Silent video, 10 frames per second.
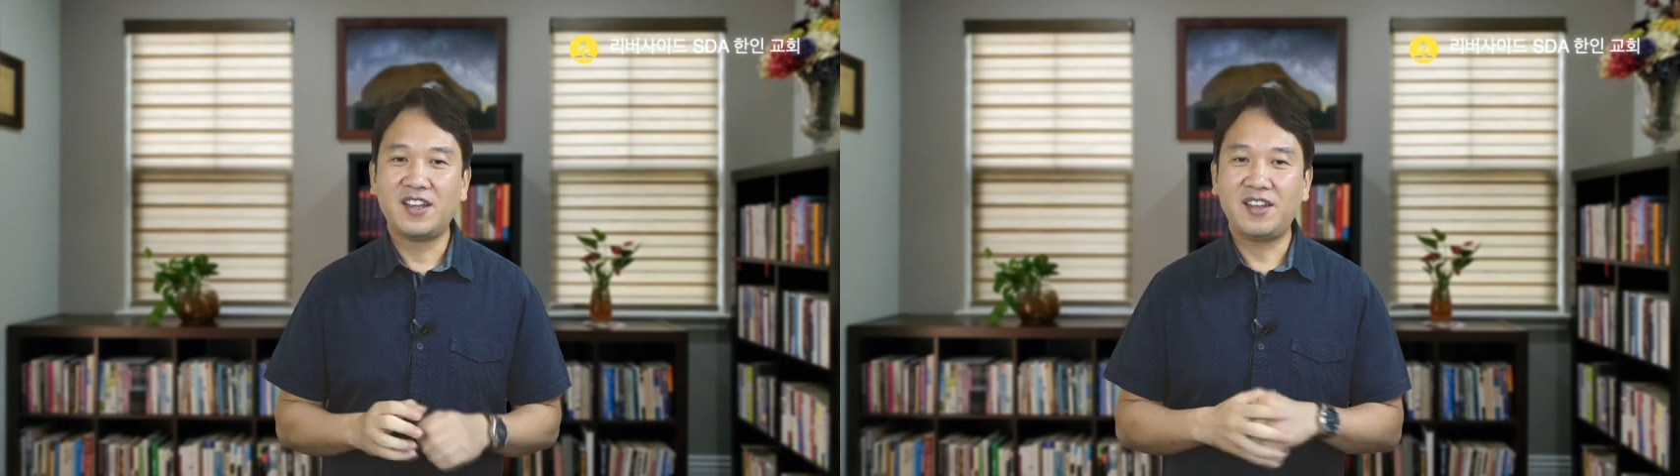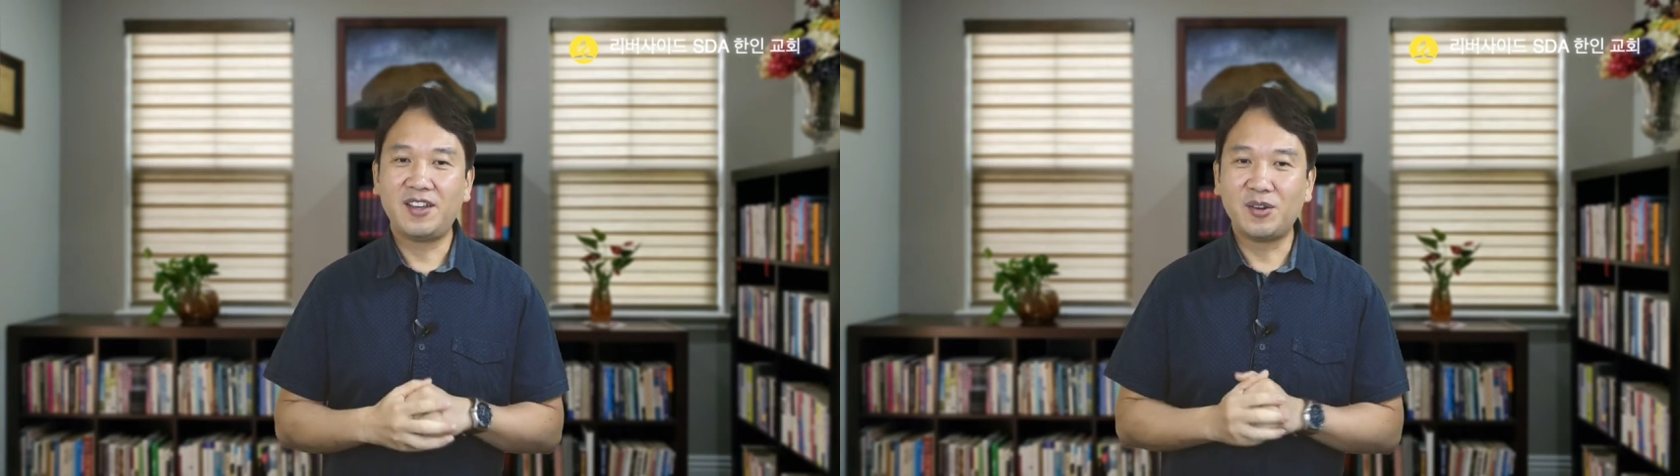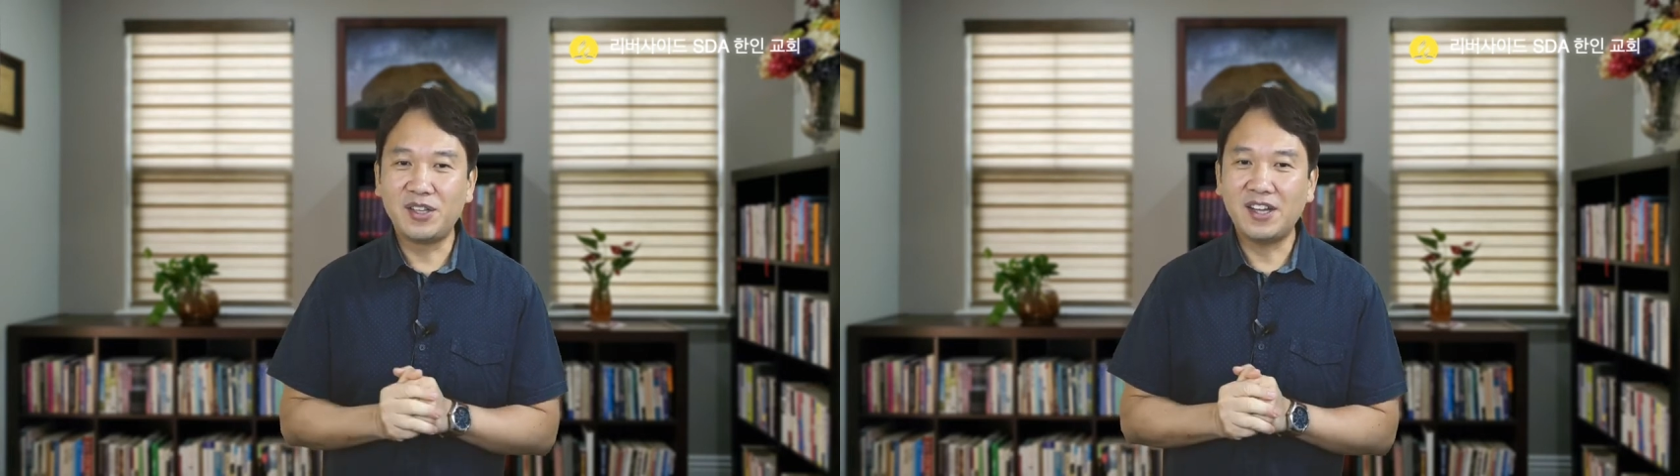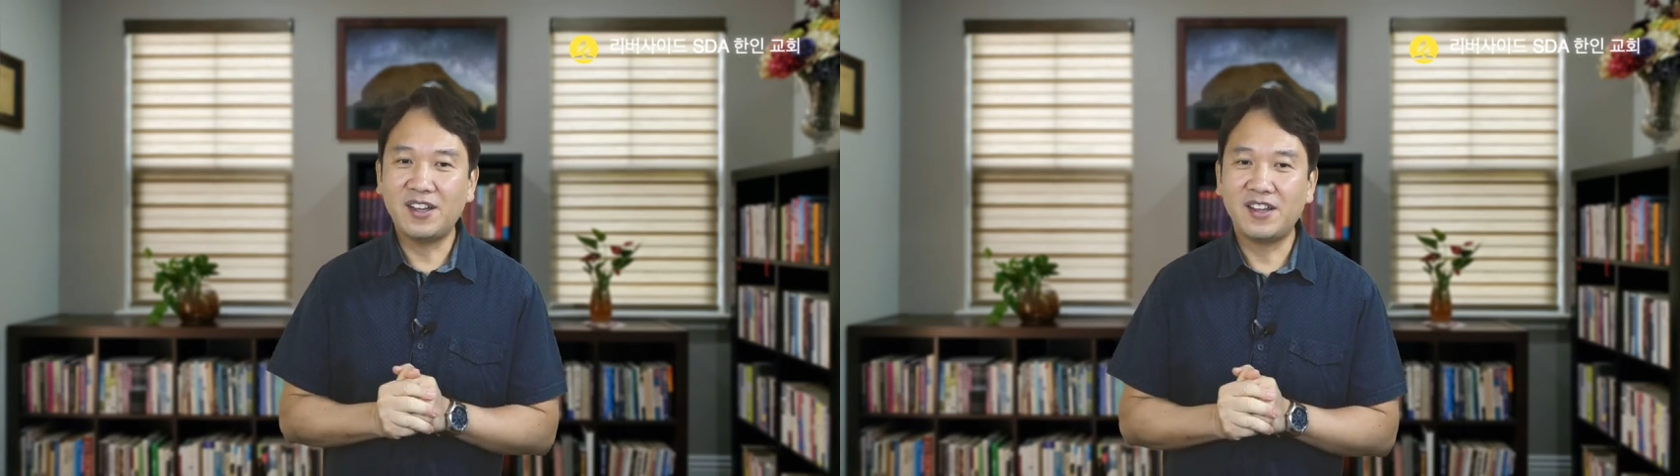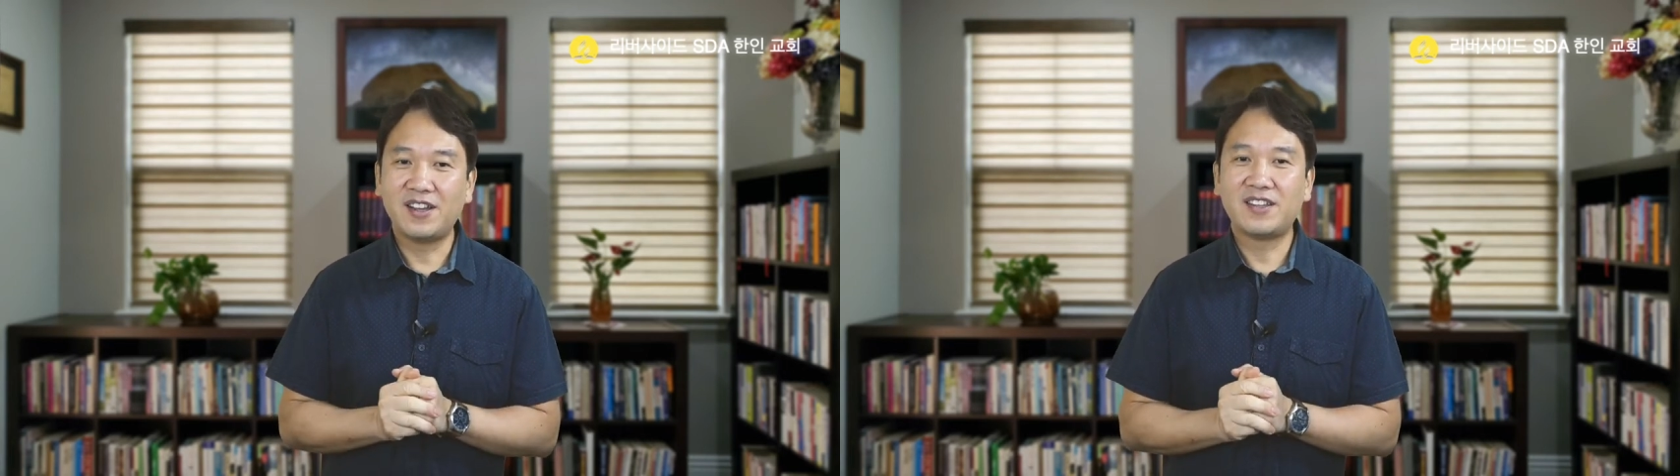
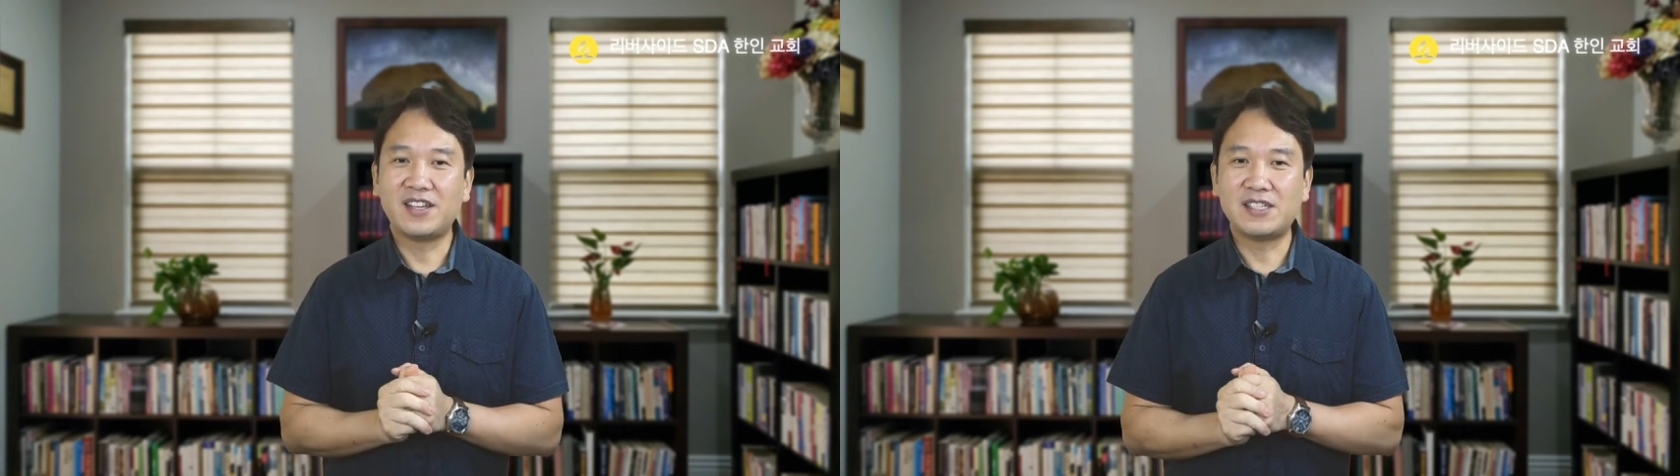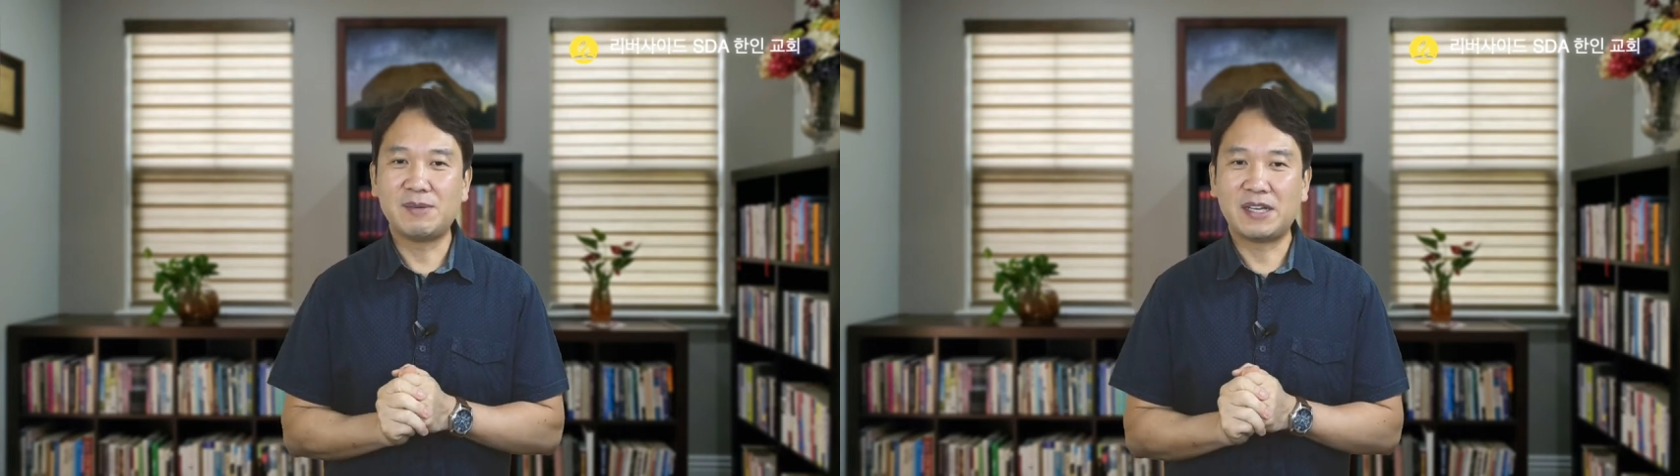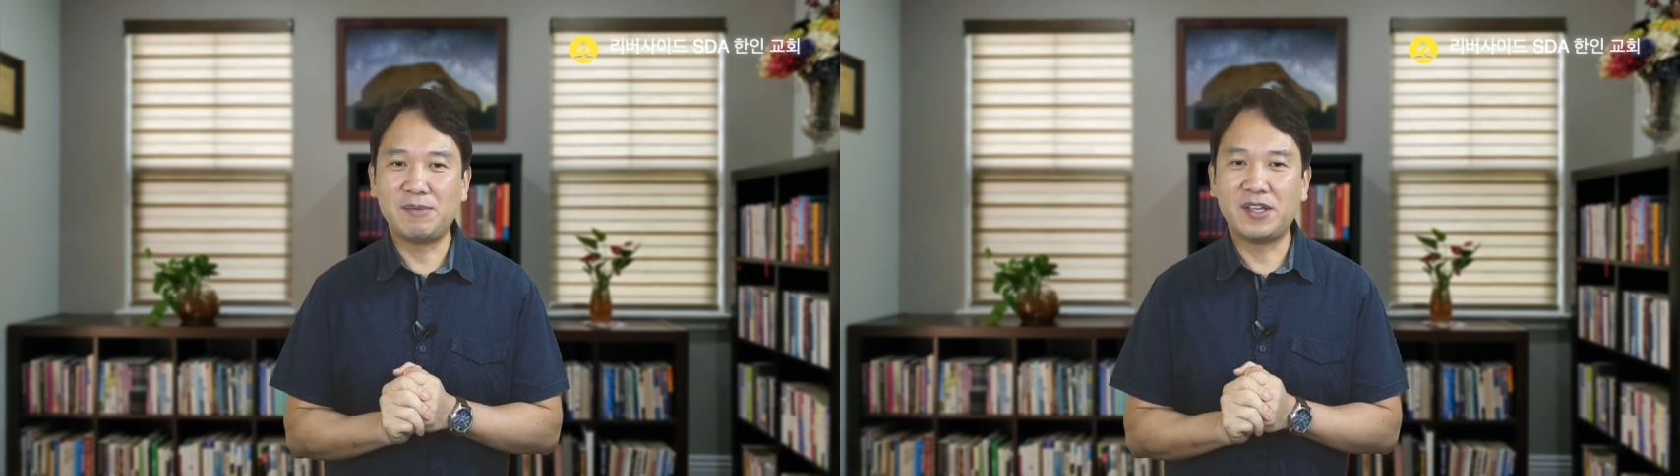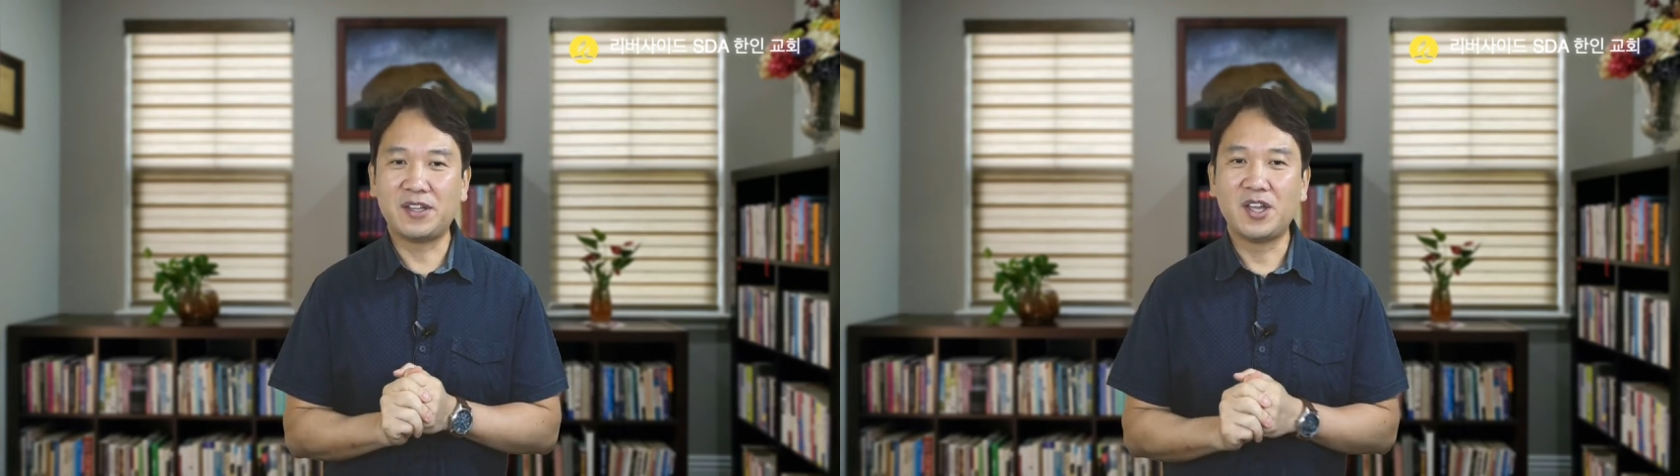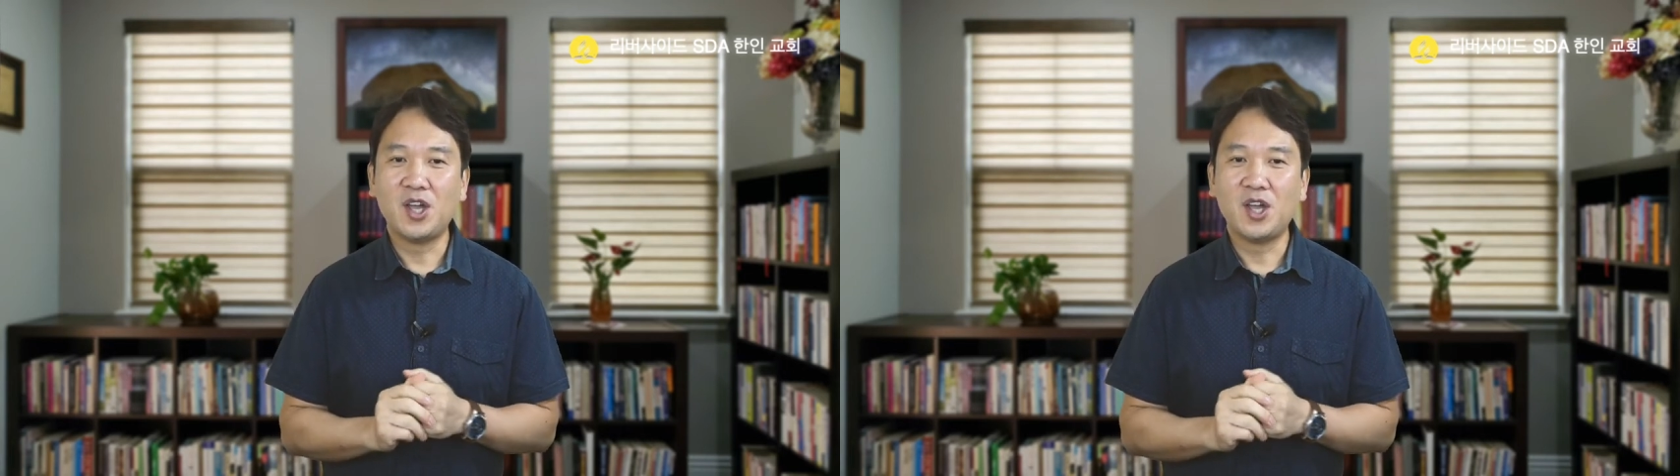행위로냐? 다시 말하면